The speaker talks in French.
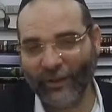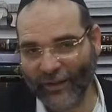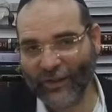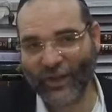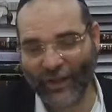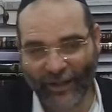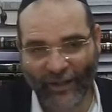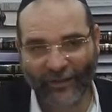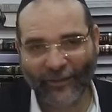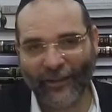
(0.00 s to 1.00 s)

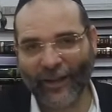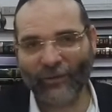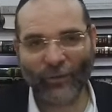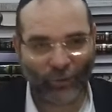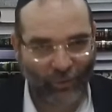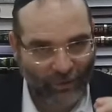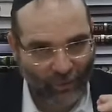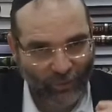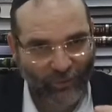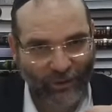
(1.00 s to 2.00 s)
Déjà, avant de dire
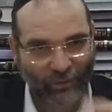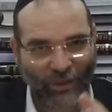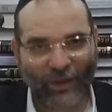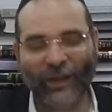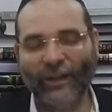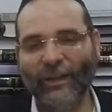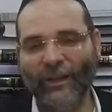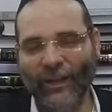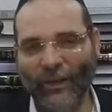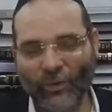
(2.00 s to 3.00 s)
le Dvar Torah,
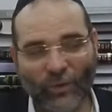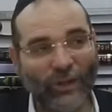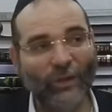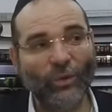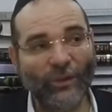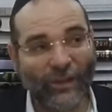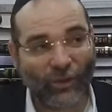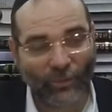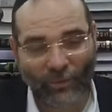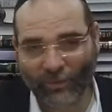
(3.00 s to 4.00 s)
à rien de dix
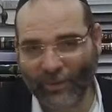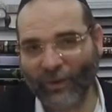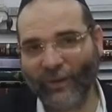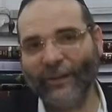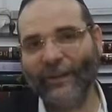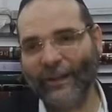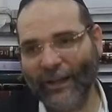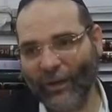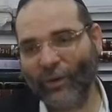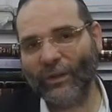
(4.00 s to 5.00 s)
commandements,
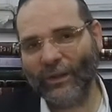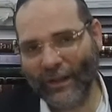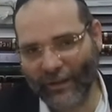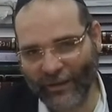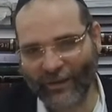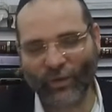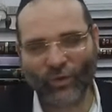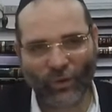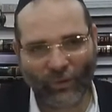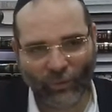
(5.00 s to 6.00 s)
alors, il y a une
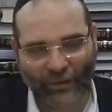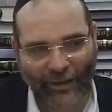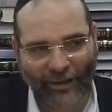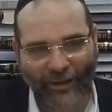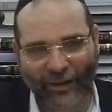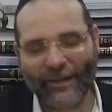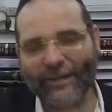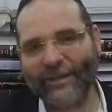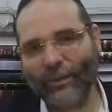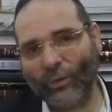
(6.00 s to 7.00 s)
discussion au niveau de l'alakha,
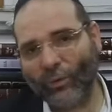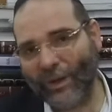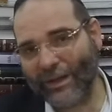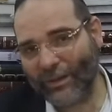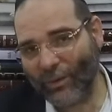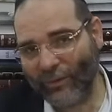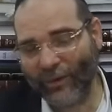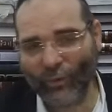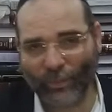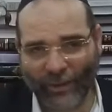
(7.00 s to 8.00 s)
si on doit se lever
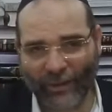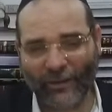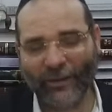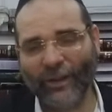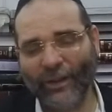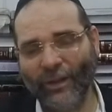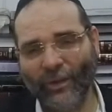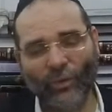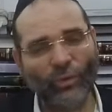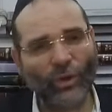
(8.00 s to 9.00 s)
ou pas.
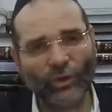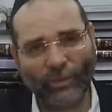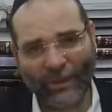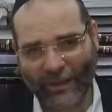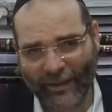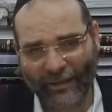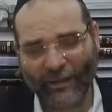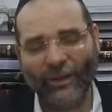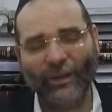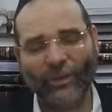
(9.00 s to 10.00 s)
Nous, notre minag,
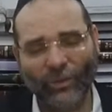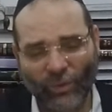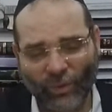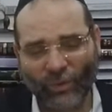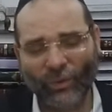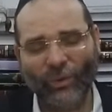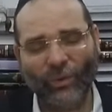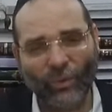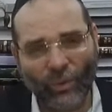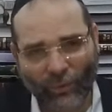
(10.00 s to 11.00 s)
de
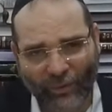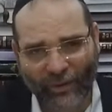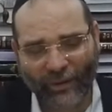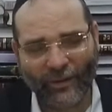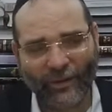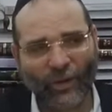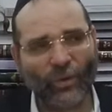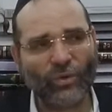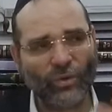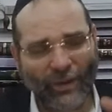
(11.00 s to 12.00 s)
nous lever,
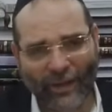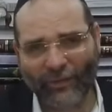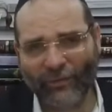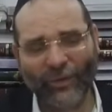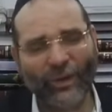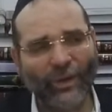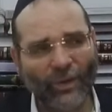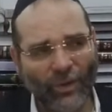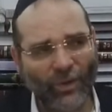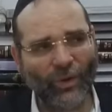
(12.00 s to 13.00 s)
on se lève
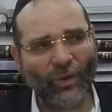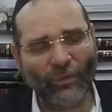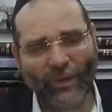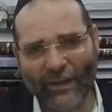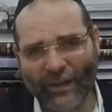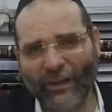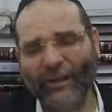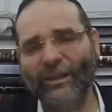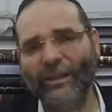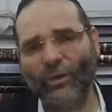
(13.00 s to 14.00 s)
quand on va lire les
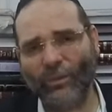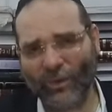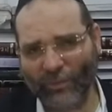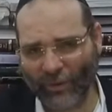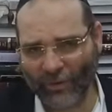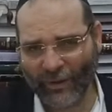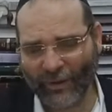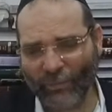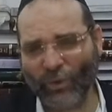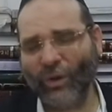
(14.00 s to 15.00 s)
dix commandements.
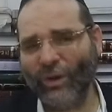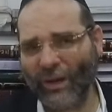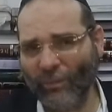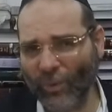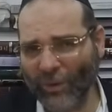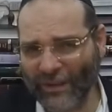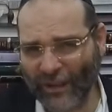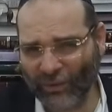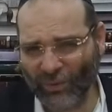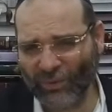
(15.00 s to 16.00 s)
Arab
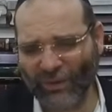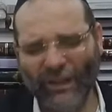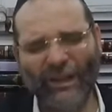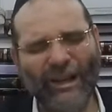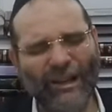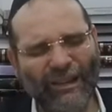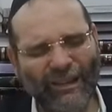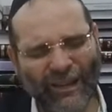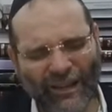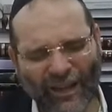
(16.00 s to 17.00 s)
il a
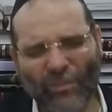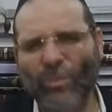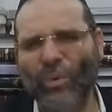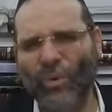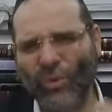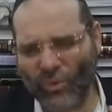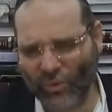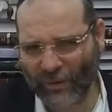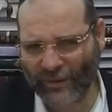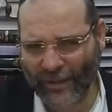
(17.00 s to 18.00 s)
écrit beaucoup
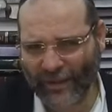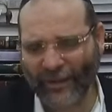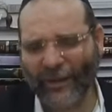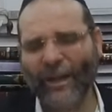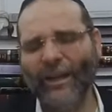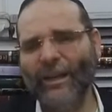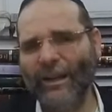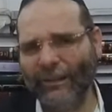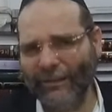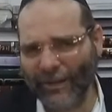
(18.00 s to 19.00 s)
sur ça. Il
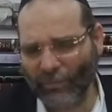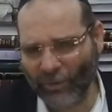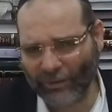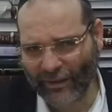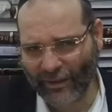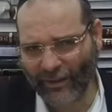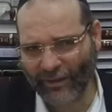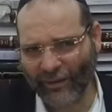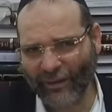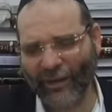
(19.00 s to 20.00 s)
a
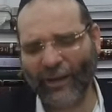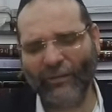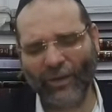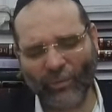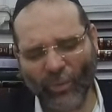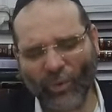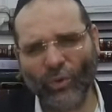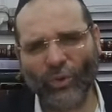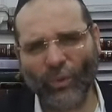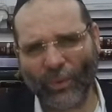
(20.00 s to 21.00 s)
démontré avec
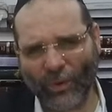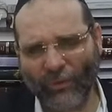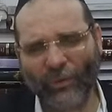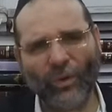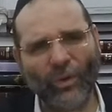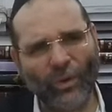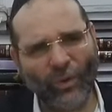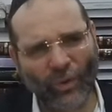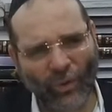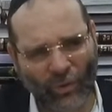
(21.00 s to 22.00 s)
beaucoup de preuves que
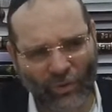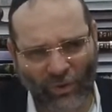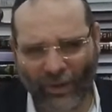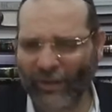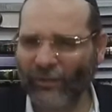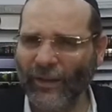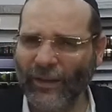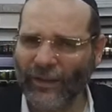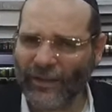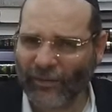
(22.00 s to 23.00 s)
on se lève.
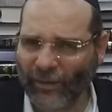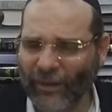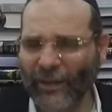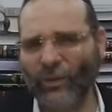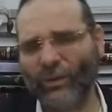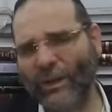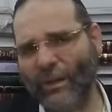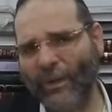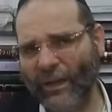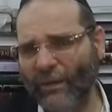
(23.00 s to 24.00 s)
C'est vrai qu'il y a d'autres
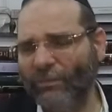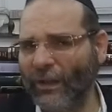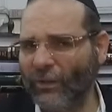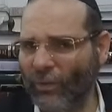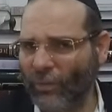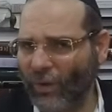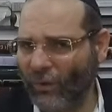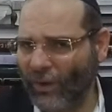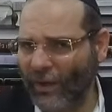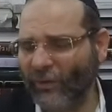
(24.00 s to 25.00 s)
rabbanim, tels que Morin
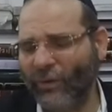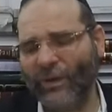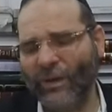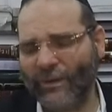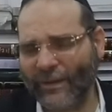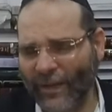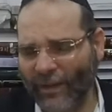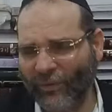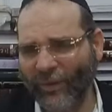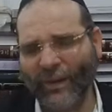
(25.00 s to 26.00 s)
Arab
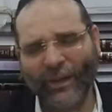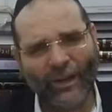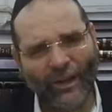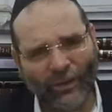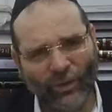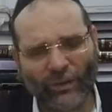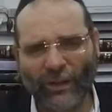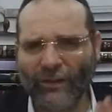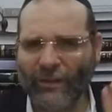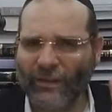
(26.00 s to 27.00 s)
et d'autres,
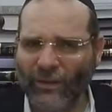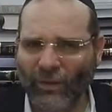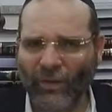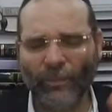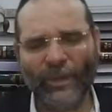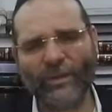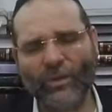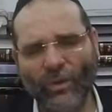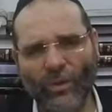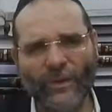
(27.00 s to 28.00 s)
ils disent non. Parce
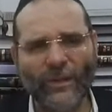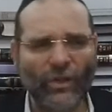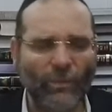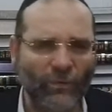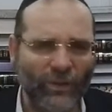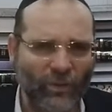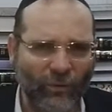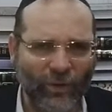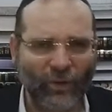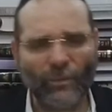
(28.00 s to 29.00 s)
que si jamais on va se
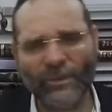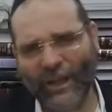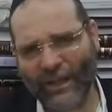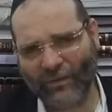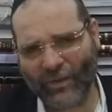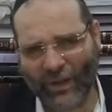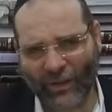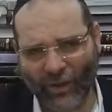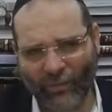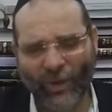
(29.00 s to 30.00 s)
lever, comme si,
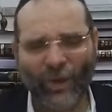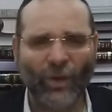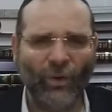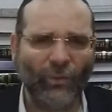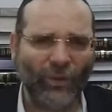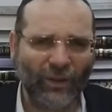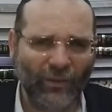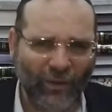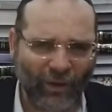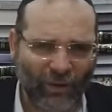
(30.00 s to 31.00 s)
Shalom, on fait une
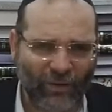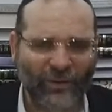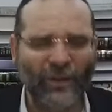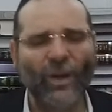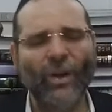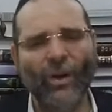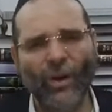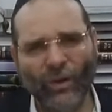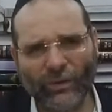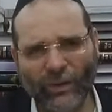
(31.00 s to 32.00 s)
différence
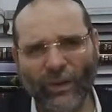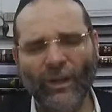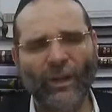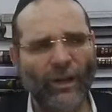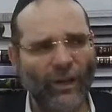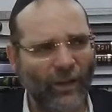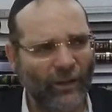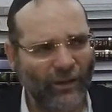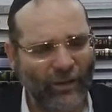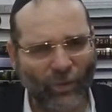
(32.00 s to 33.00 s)
entre les
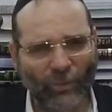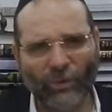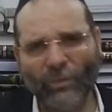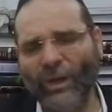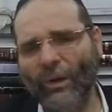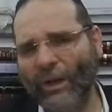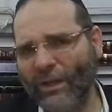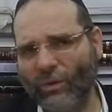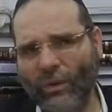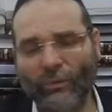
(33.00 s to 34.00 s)
dix commandements et le
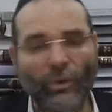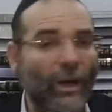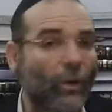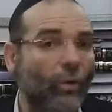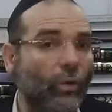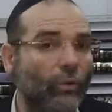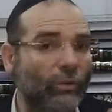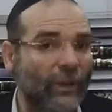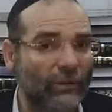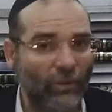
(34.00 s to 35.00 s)
reste de la Torah, alors que
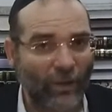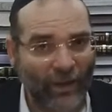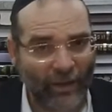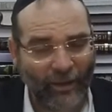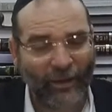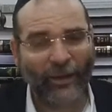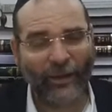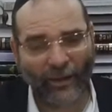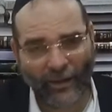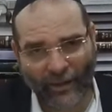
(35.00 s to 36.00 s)
toute la Torah
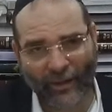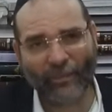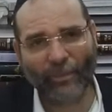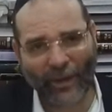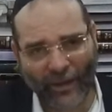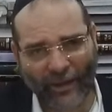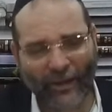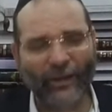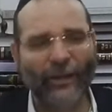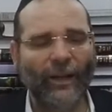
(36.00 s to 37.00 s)
est pareille.